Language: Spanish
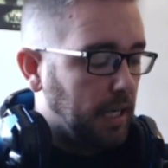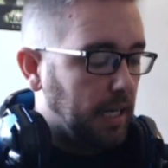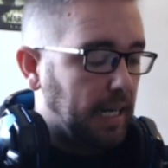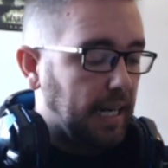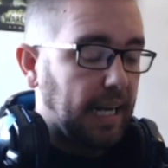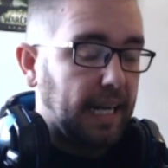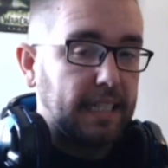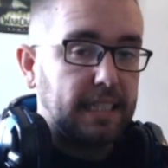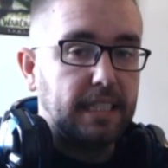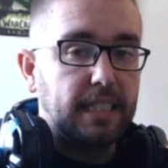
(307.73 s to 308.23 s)

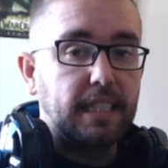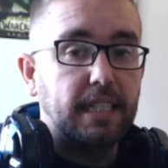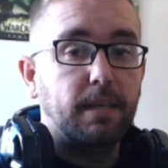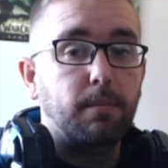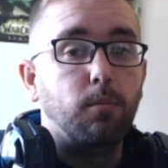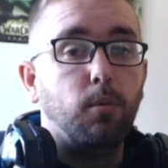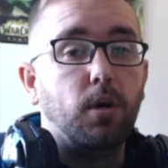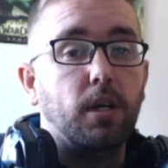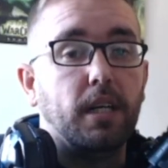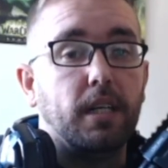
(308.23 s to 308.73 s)
La gatillera
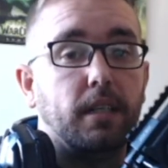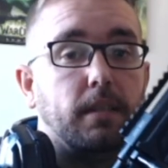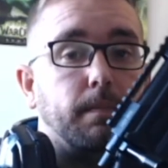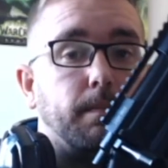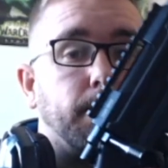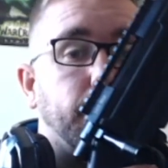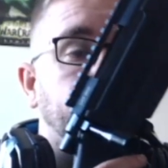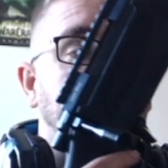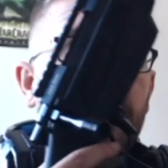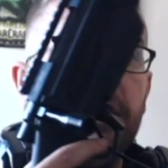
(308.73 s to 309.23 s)
es buena.
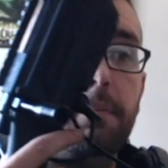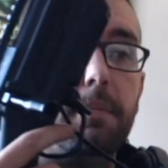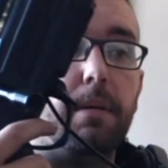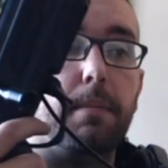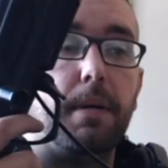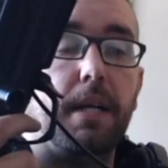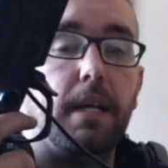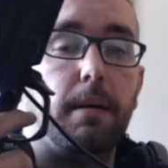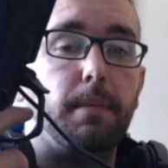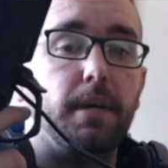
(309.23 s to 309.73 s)
Viene
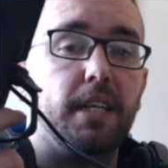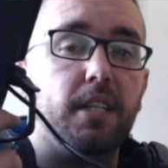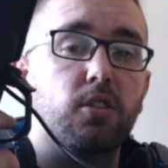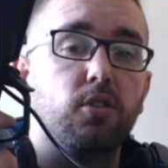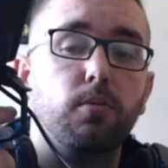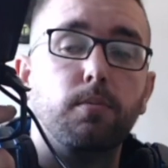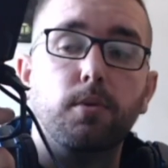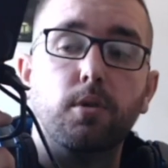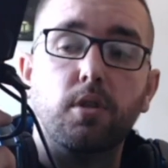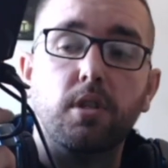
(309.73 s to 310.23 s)
preparada para
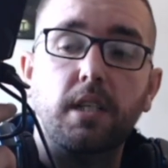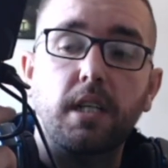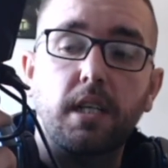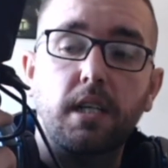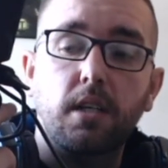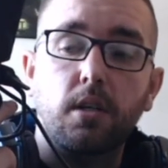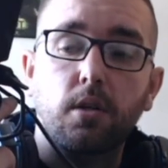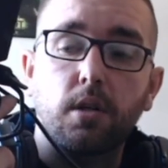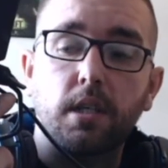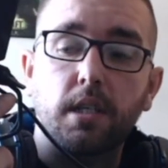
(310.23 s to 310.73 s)

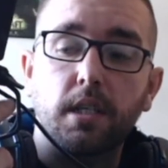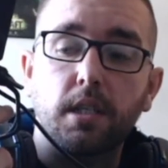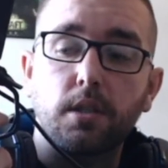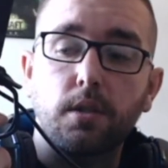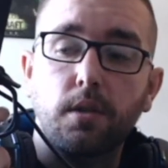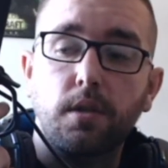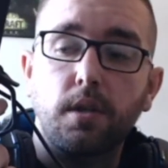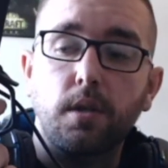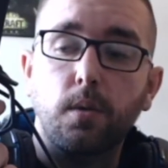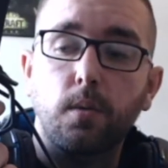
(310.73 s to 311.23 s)
soportar los
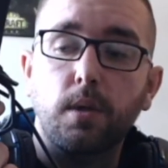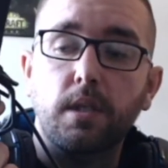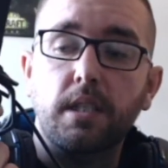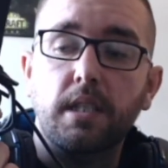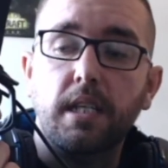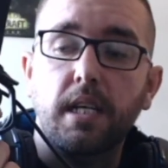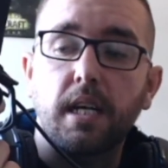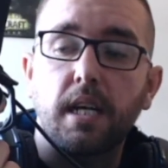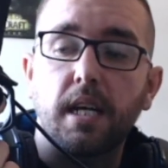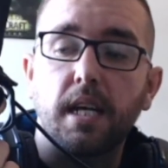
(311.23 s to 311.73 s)

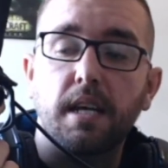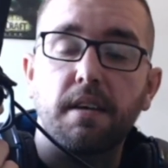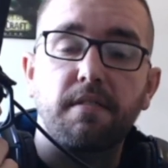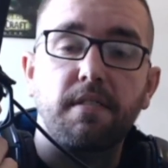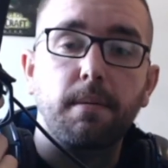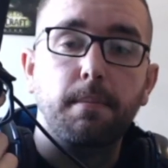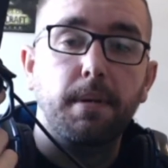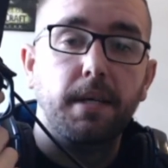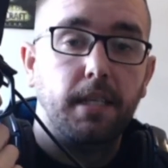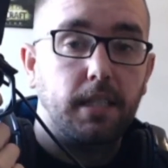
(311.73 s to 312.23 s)
550
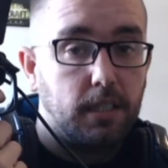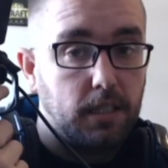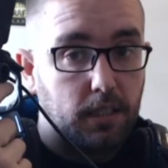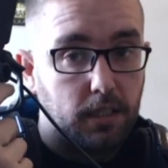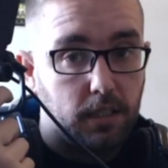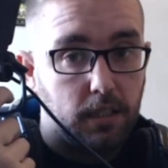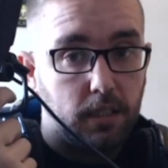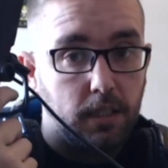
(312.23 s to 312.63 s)
FPS.